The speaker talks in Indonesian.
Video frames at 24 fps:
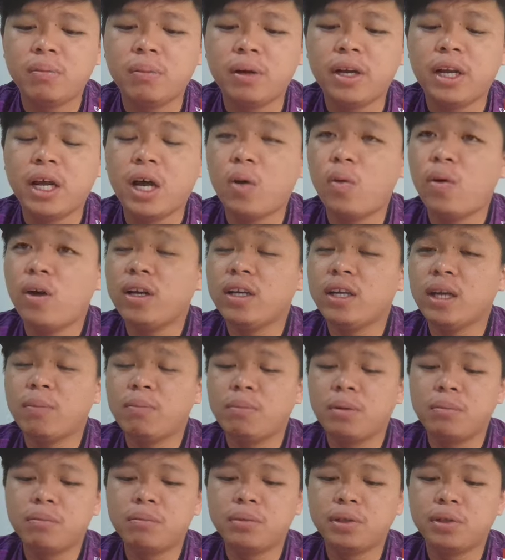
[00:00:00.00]
pada awalnya
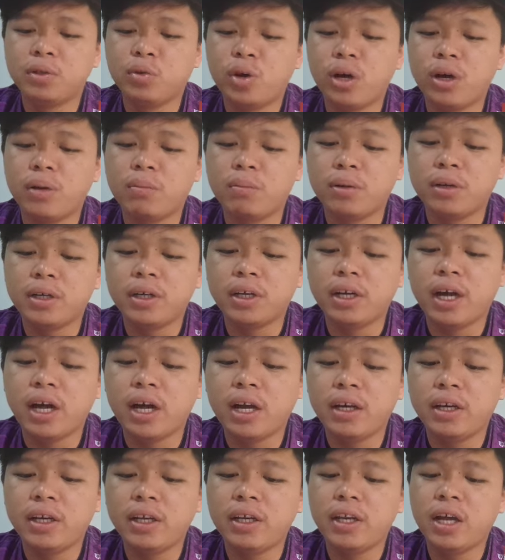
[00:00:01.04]
pembekuan
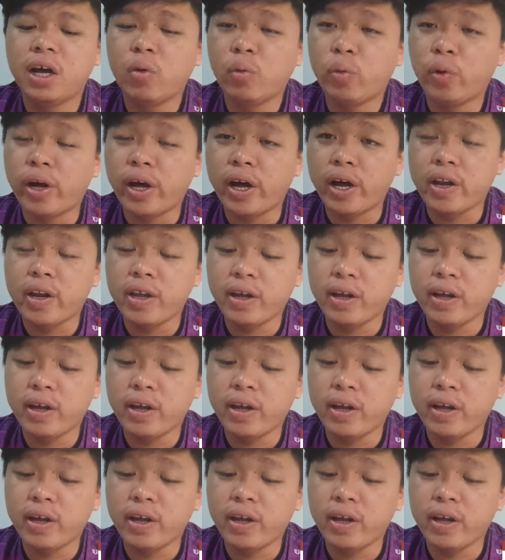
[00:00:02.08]
berkenaan didakwa